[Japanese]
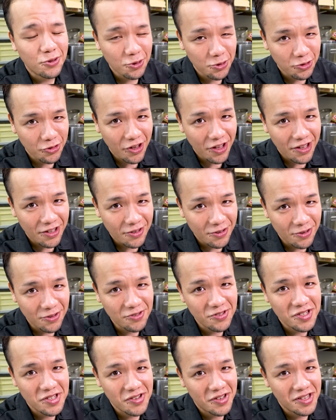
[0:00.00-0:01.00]
ということで、
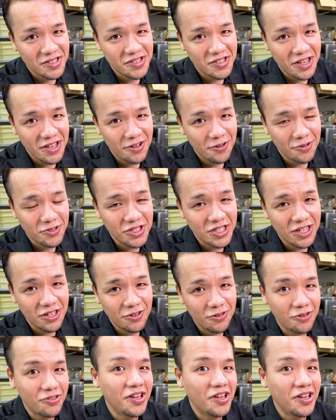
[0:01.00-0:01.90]
本日はですね、こちら、